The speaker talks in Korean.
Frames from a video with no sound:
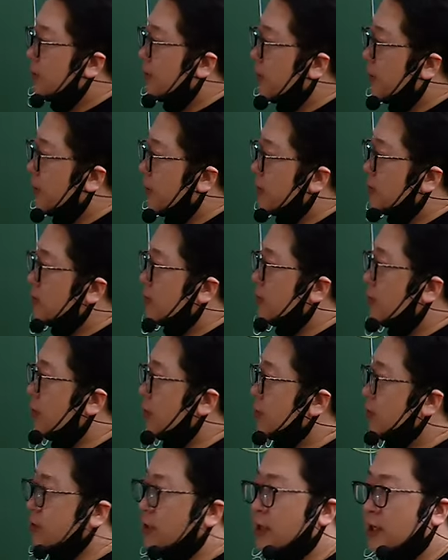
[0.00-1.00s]
입안해서
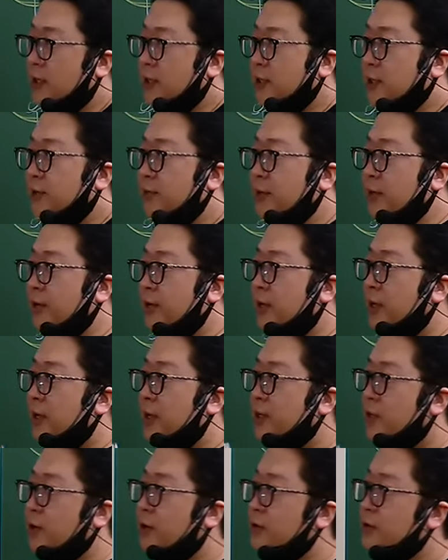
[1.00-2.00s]
결정하게 되면,
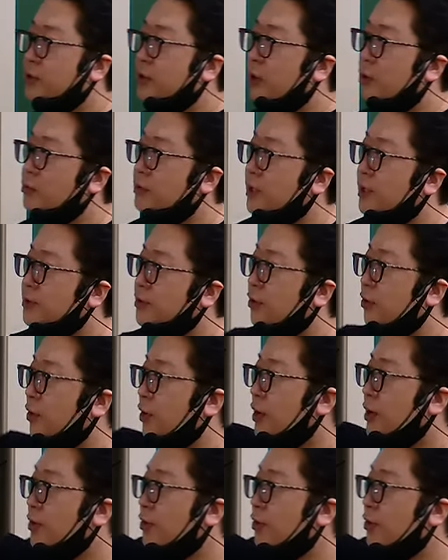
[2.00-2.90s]
결정하고 나서